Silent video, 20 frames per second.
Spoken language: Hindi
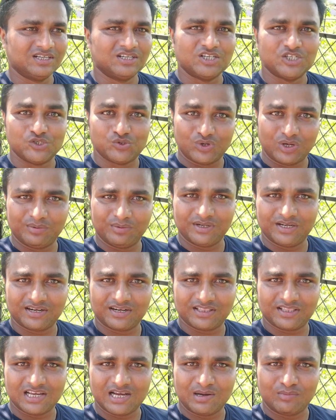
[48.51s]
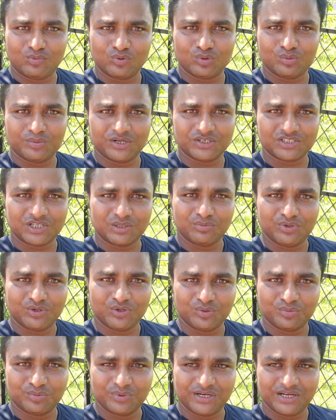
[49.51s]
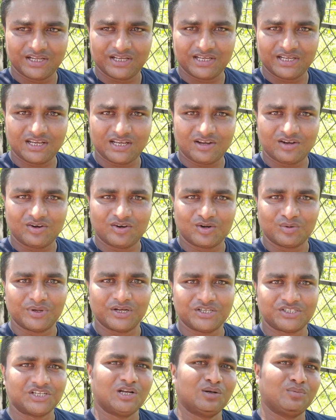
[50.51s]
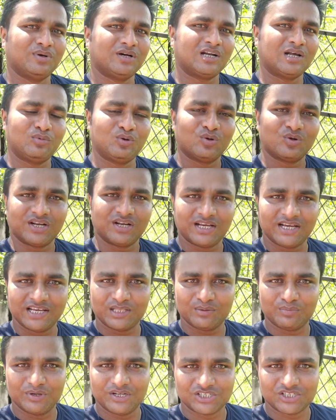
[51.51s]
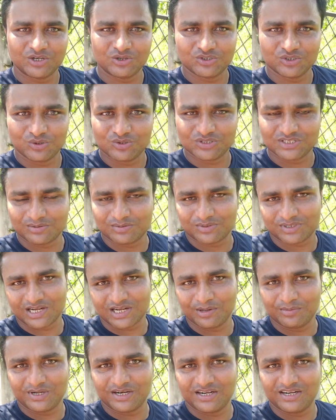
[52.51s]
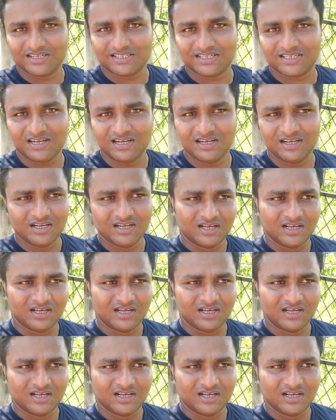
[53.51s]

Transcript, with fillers: इन्जॉय भी करते हैं आप लोग भी मेरे साथ वीडियो में बनी रही और मेरे चैनल पर अगर आप लोग नए हैं तो मेरे चैनल को ज़रूर सब्सक्राइब कर लीजिएगा